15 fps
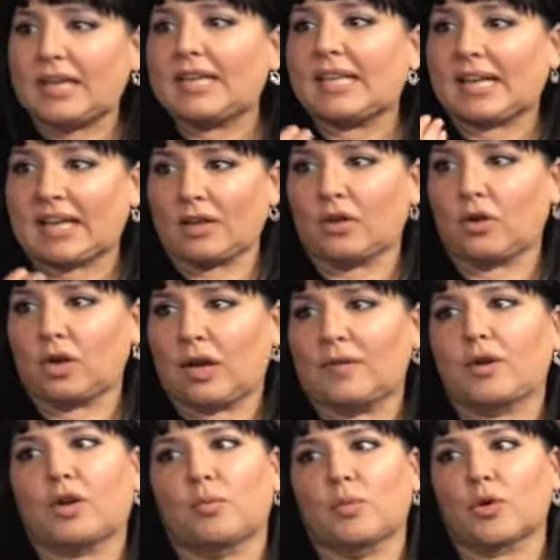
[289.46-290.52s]
y te quedan los
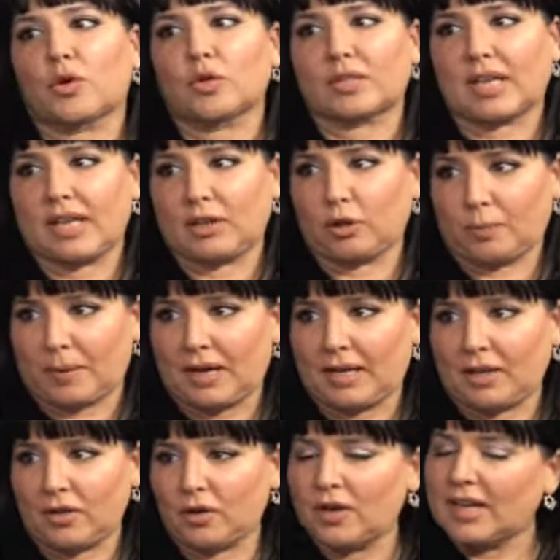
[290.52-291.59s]
labios como un rosadito
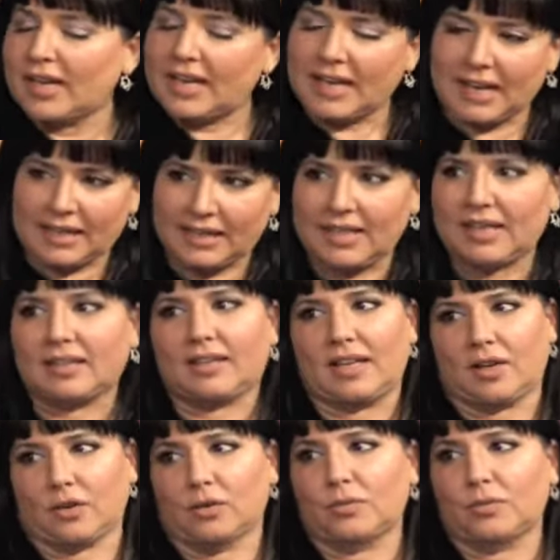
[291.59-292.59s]
pálido el día entero.